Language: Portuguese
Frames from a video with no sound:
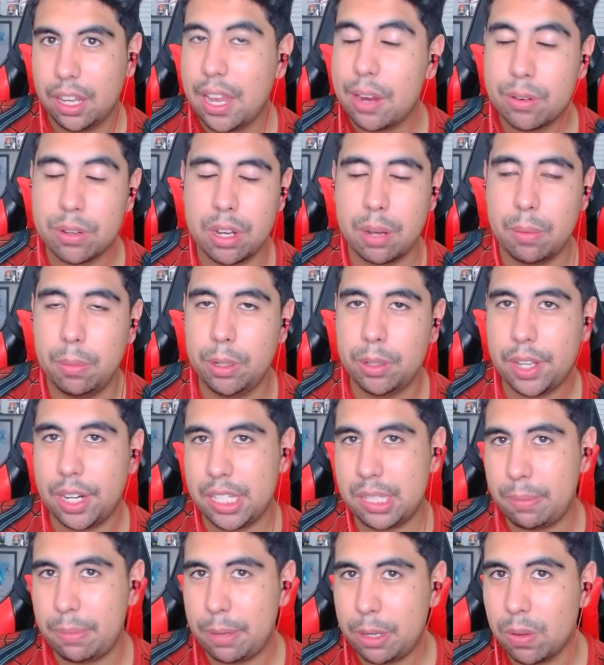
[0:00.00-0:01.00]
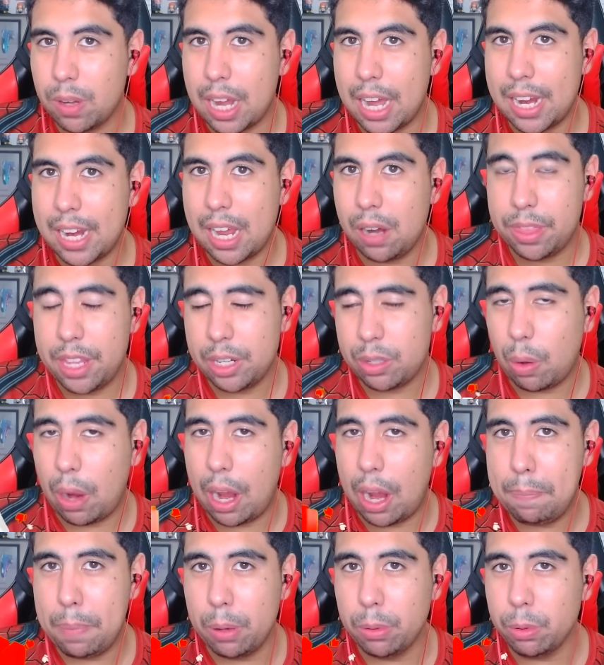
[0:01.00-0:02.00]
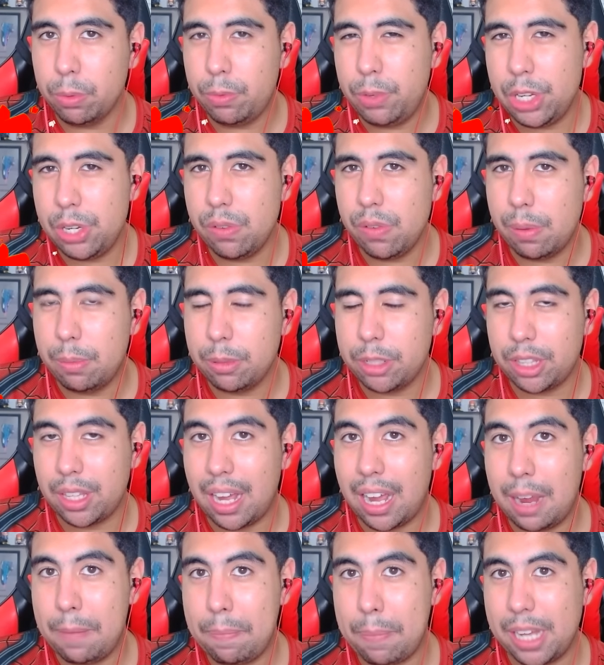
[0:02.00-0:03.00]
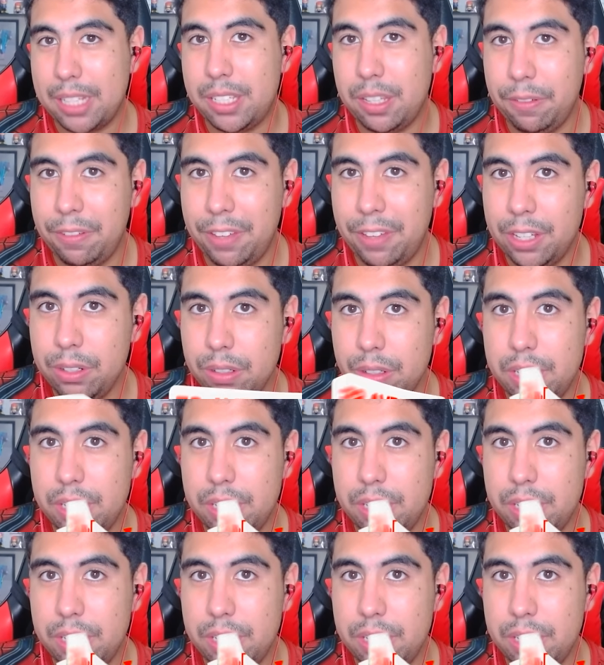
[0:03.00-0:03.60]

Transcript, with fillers: que ajuda muito o crescimento do canal. Deixa o hypão no vídeo. Vamos tentar hypar esse vídeo.